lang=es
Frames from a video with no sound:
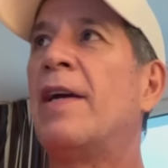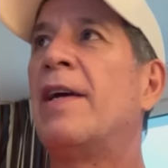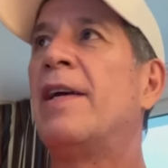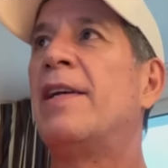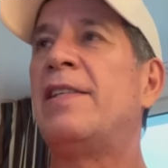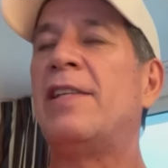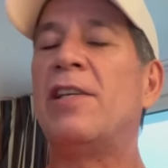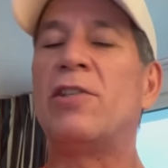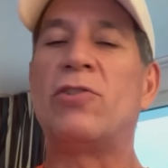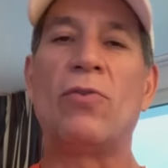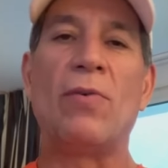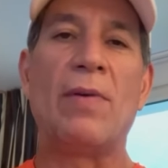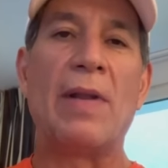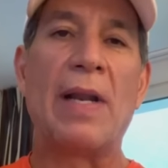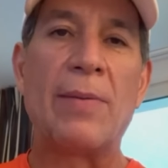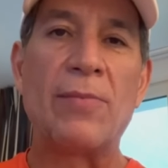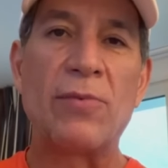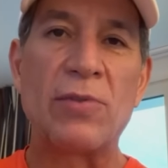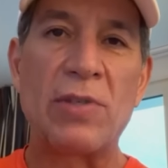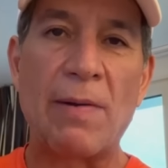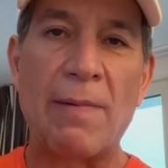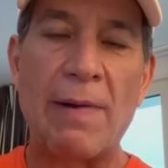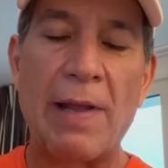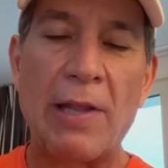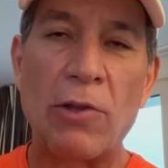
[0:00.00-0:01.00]
Si
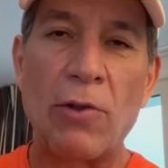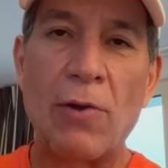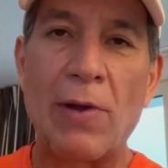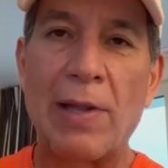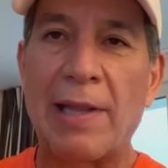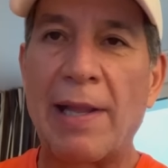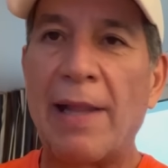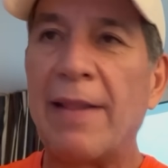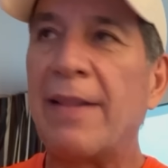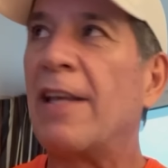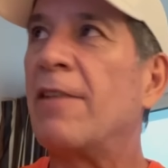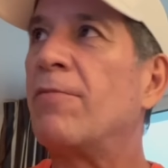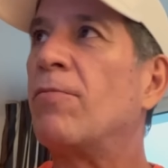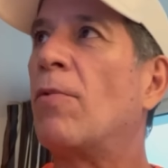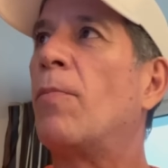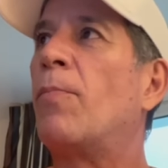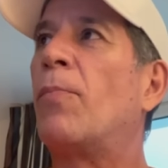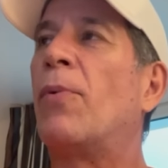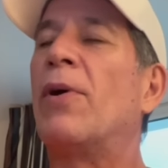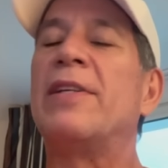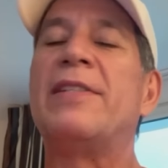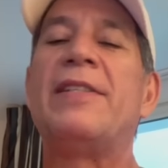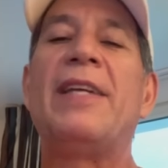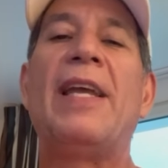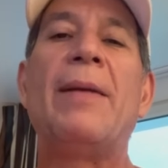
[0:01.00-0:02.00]
estuviéramos hablando de atletismo,
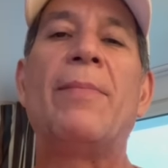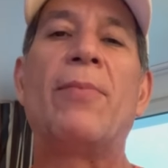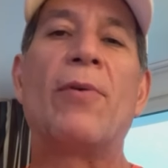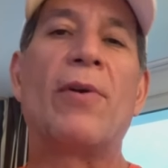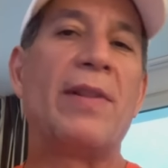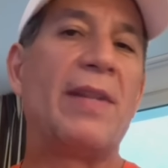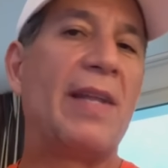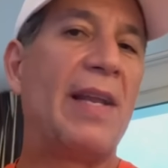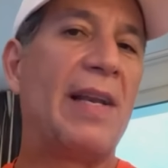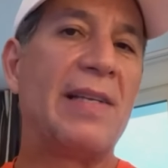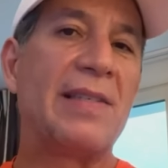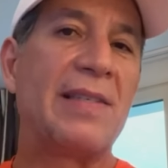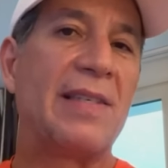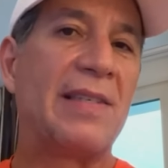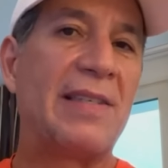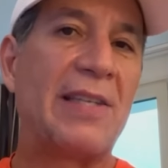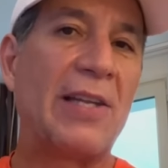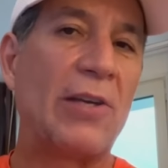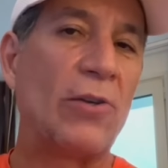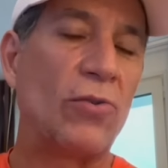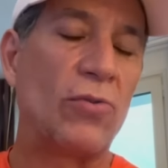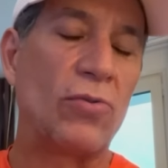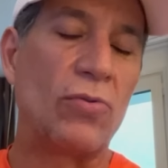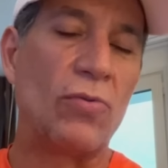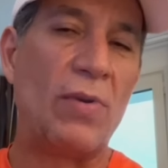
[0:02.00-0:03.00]
pues sí, porque tienes
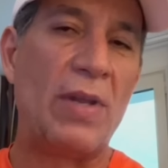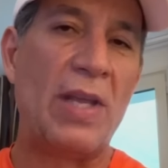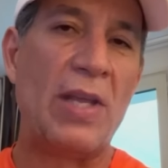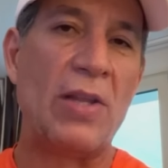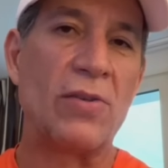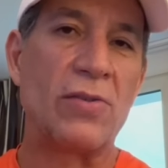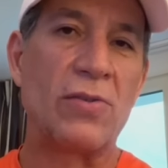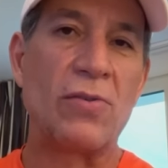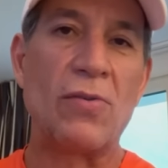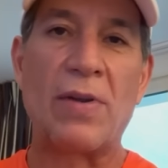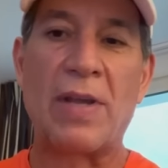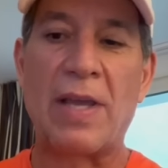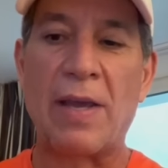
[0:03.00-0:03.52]
Estados Unidos, ¿no?